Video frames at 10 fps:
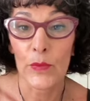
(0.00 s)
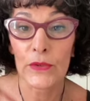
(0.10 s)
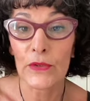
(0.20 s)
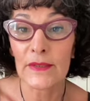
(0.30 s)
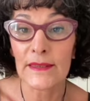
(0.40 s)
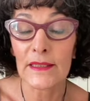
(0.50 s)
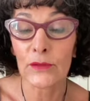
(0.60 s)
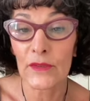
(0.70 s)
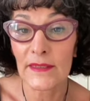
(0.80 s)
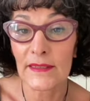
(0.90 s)
Puisque si
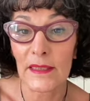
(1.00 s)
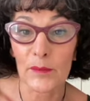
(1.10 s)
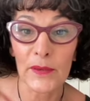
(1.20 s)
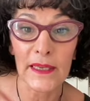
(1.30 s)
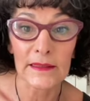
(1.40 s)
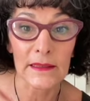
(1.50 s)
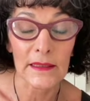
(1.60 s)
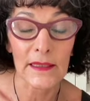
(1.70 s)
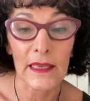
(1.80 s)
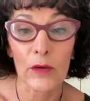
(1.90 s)
ton site est
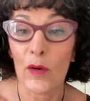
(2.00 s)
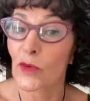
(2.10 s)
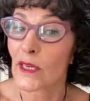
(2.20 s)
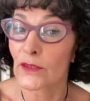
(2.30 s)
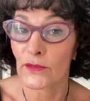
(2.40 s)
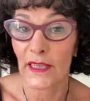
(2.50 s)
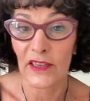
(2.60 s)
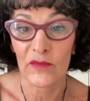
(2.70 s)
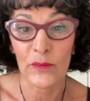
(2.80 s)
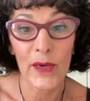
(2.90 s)
piraté, et crois-moi, ce
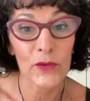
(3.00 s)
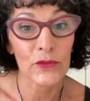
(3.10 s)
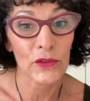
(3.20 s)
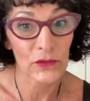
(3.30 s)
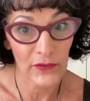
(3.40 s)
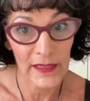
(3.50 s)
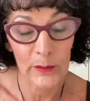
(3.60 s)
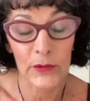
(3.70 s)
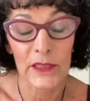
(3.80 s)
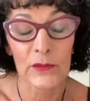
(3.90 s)
n'arrive pas qu'aux autres, va
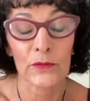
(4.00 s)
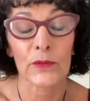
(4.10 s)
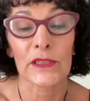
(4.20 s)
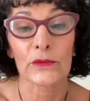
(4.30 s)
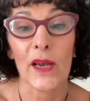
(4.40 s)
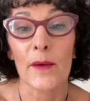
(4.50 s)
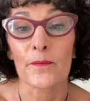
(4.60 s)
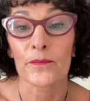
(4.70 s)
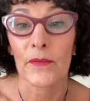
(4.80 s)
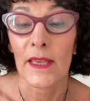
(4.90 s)
lire mon, mon histoire,
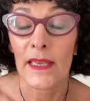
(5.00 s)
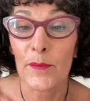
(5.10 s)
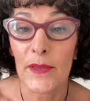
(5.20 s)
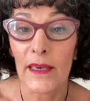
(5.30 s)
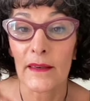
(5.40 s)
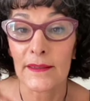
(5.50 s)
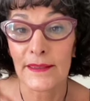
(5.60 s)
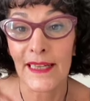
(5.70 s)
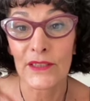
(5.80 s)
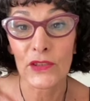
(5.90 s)
eh bien,
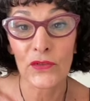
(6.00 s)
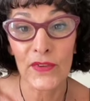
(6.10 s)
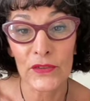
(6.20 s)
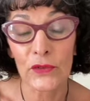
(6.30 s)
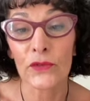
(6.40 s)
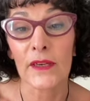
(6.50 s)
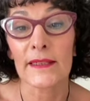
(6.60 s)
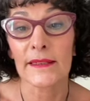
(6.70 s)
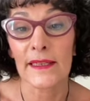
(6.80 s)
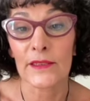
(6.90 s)
c'est la seule façon de
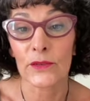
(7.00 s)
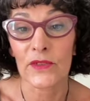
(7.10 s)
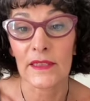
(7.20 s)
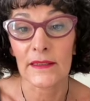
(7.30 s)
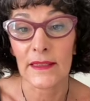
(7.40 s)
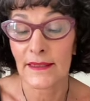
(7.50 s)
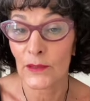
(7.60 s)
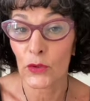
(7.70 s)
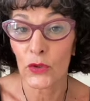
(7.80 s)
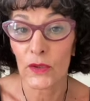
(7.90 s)
réinstaller son site.
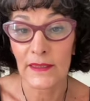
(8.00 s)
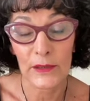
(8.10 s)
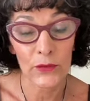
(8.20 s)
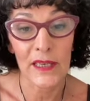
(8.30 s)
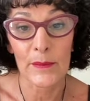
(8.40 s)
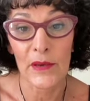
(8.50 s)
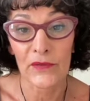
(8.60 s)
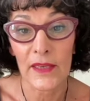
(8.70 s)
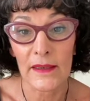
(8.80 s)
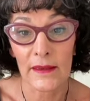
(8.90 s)
Sinon, si tu ne l'as pas
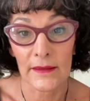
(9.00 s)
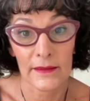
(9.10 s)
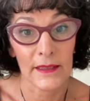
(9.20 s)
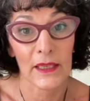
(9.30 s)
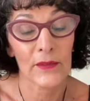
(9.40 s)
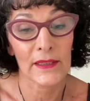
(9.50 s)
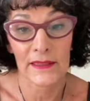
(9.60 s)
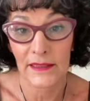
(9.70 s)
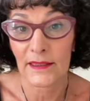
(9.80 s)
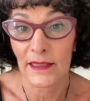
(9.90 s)
fait, et c'est arrivé à
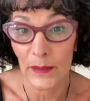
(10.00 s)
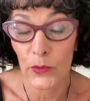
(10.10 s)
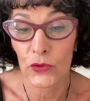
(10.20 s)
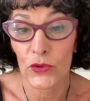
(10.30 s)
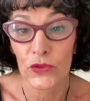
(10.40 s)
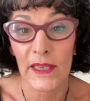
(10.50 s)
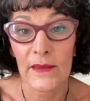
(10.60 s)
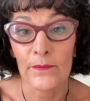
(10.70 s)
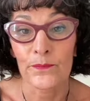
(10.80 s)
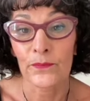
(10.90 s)
certains thérapeutes que je
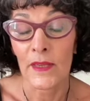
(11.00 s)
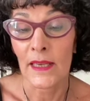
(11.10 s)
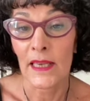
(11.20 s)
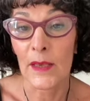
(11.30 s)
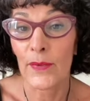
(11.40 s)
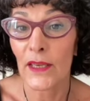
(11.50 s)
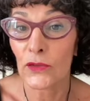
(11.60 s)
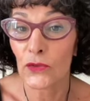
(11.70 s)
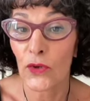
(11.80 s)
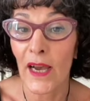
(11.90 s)
connais, eh bien,
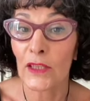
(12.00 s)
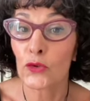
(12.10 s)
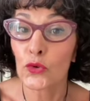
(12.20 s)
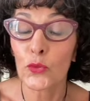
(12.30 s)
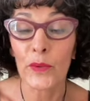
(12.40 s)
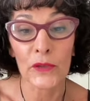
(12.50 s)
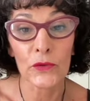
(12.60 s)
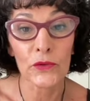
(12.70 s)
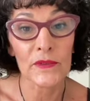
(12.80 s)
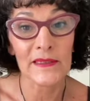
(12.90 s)
tu auras tout
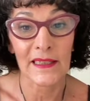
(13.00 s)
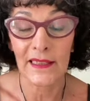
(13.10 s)
perdu ton site.